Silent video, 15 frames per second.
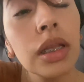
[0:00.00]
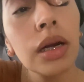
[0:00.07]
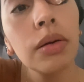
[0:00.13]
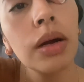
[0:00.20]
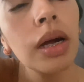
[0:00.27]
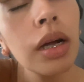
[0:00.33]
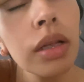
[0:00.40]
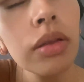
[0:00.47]

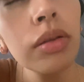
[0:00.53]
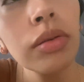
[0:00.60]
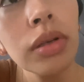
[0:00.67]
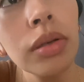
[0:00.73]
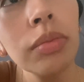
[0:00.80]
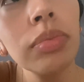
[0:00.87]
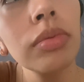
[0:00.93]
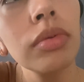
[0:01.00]
trabajando
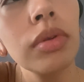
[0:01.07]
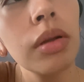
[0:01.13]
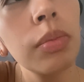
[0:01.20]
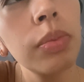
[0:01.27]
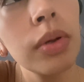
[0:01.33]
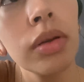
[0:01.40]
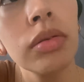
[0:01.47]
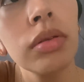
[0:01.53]
y pues el
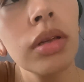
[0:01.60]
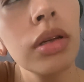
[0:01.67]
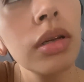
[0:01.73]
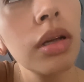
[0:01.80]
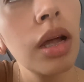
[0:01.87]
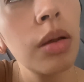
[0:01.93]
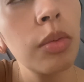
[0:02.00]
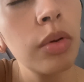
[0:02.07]
perro se
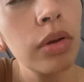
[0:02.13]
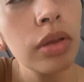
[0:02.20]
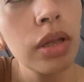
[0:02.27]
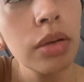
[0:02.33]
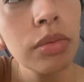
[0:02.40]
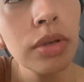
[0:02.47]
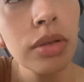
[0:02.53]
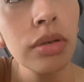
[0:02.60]

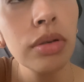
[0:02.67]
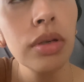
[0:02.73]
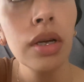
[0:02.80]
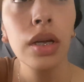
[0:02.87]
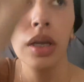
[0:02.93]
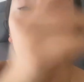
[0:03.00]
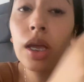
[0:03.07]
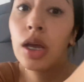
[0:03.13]
alborota mucho.
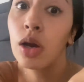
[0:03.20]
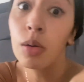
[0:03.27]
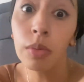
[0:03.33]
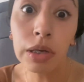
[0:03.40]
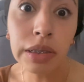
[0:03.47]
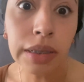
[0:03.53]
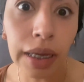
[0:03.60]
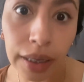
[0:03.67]
Y cómo
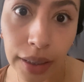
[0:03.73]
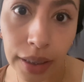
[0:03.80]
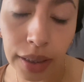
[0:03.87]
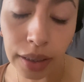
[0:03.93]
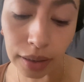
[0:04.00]
está aquí,